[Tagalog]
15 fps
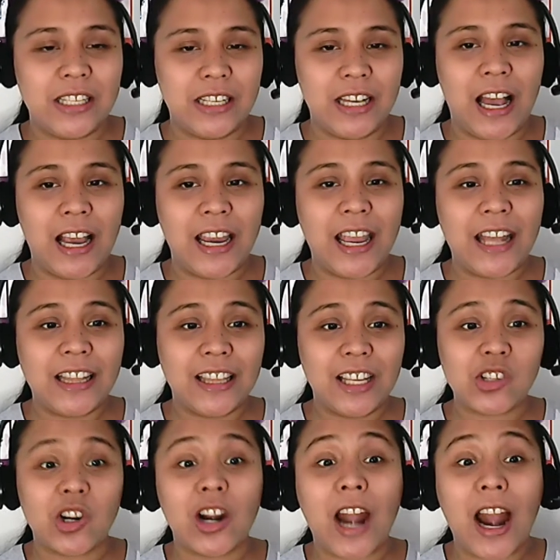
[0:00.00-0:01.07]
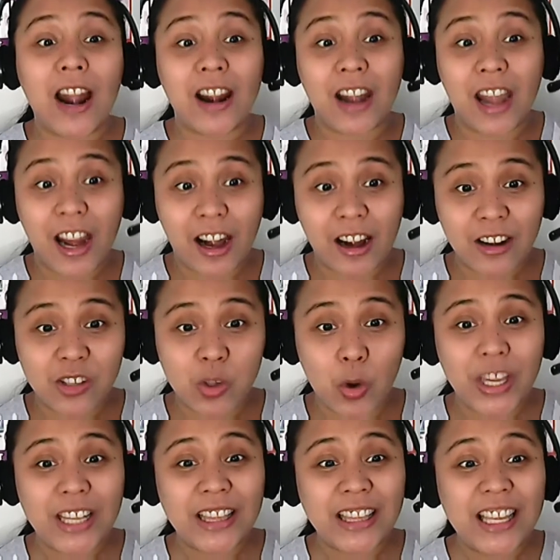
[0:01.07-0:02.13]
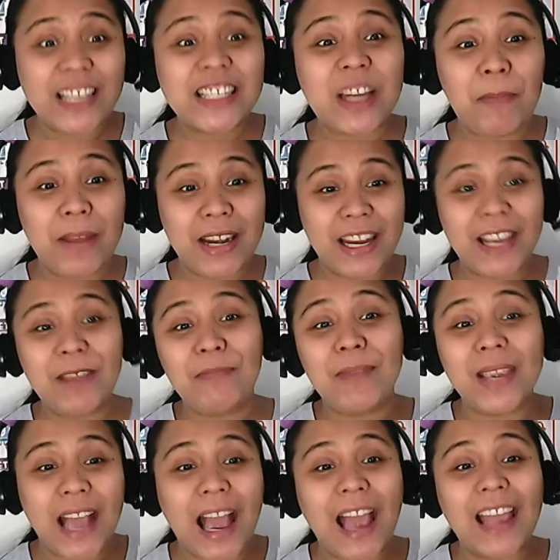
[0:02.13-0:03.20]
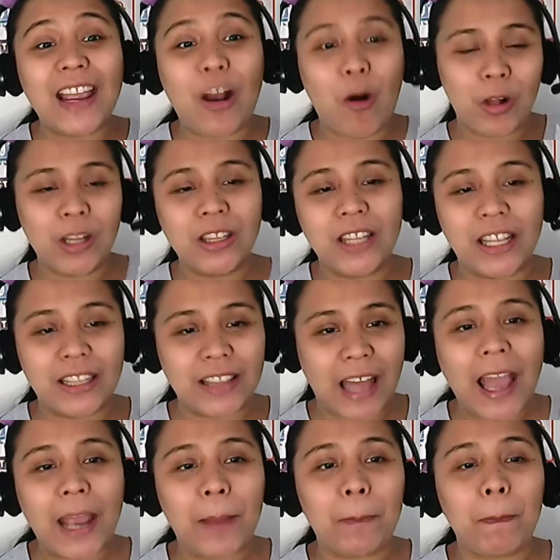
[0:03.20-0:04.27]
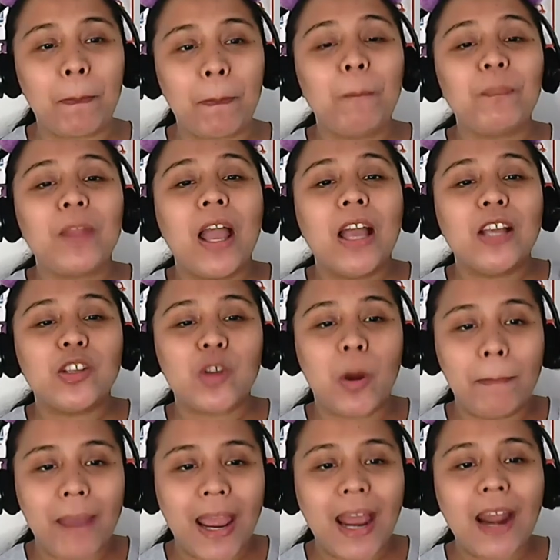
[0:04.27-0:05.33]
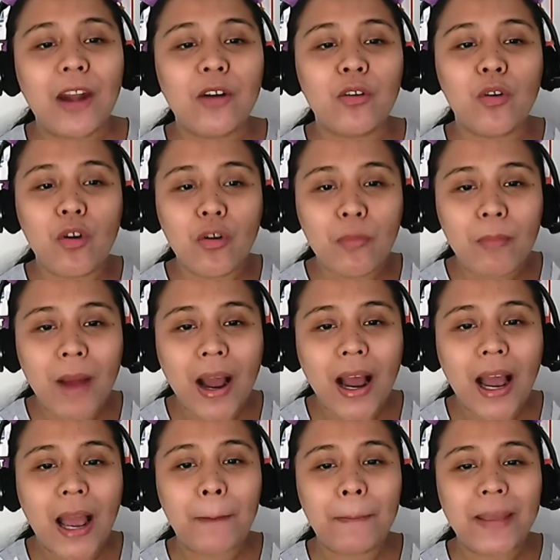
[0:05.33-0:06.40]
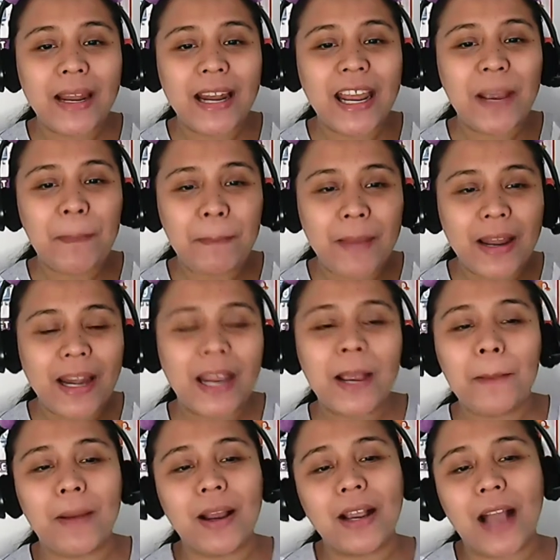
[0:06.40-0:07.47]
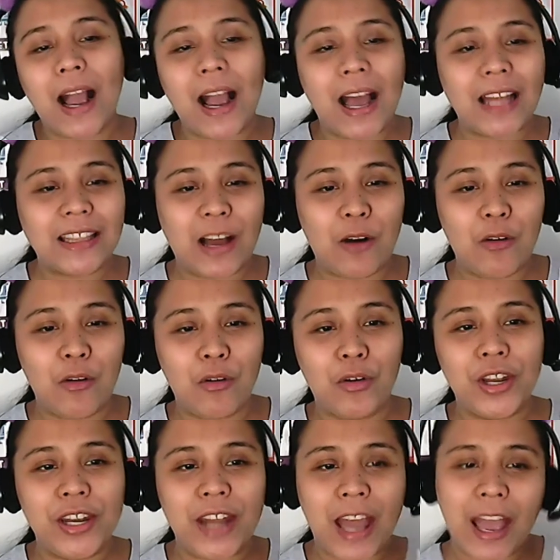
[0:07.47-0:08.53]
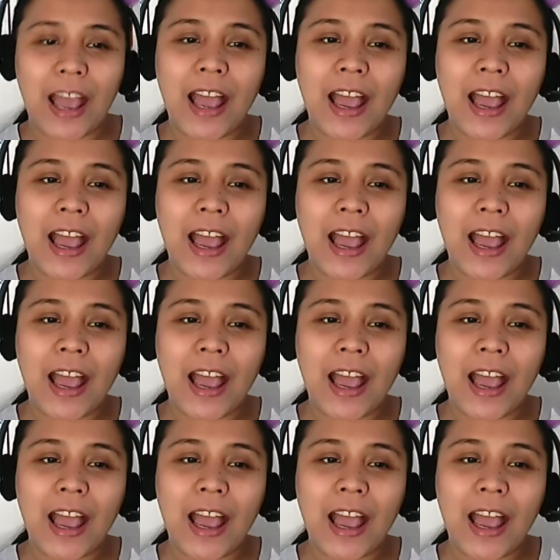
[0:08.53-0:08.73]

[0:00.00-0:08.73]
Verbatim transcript: Again, teacher ha, rare. So, hindi siya binibigay all the time. So, merong mga piling-piling pagkakataon na